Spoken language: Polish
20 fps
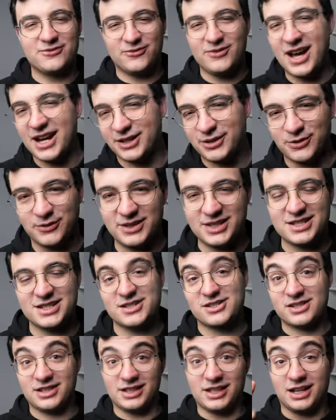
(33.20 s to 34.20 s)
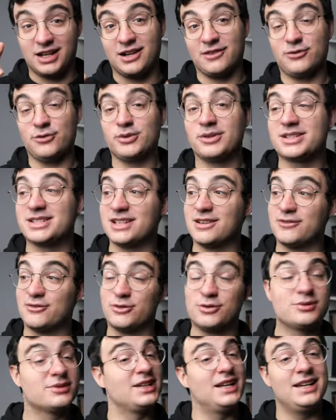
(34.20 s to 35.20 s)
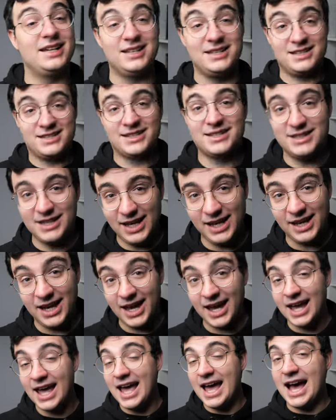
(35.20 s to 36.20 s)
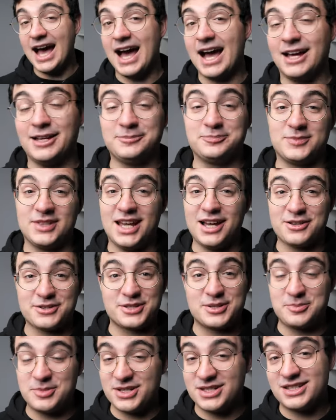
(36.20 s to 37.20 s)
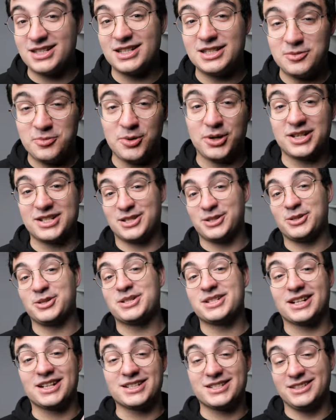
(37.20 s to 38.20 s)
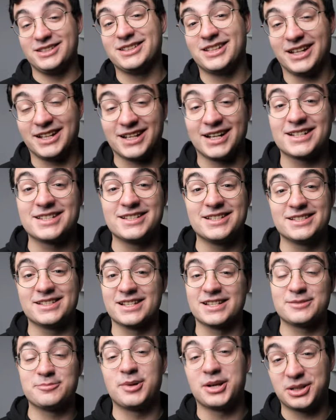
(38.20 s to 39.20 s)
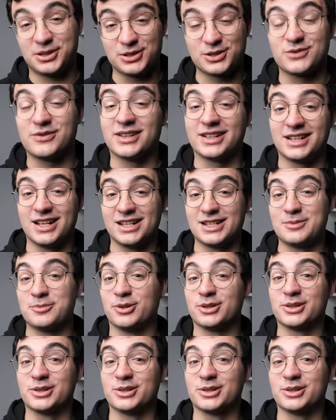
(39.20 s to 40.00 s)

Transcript: warto wiedzieć, że taka funkcja w ogóle istnieje, a ja osobiście nie mogę się doczekać integracji ze smart oświetleniem